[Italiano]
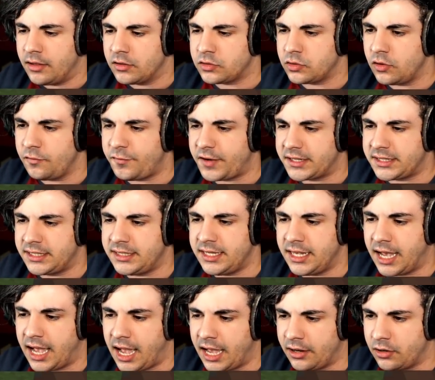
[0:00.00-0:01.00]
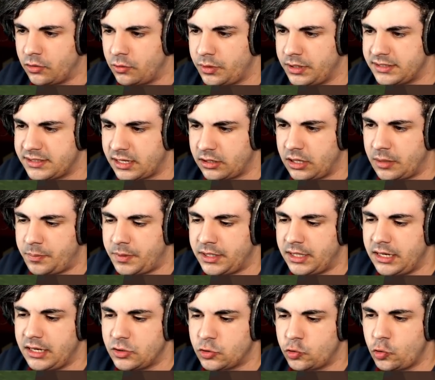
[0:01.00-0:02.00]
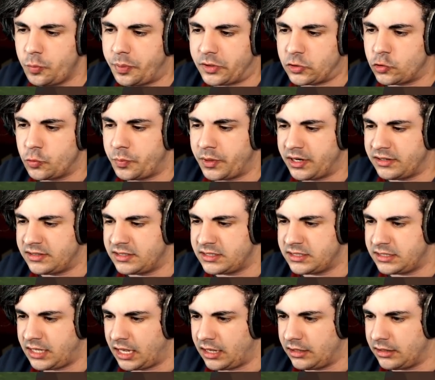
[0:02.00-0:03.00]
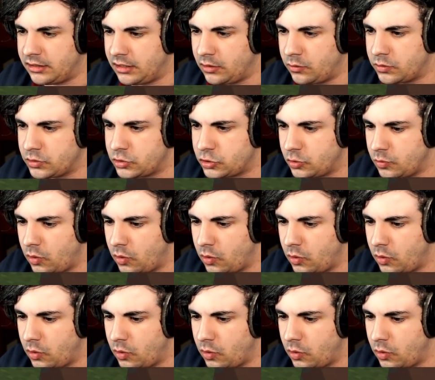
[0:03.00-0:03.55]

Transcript: sono fatti di iron Quindi saranno dei piedini super super resistenti in questo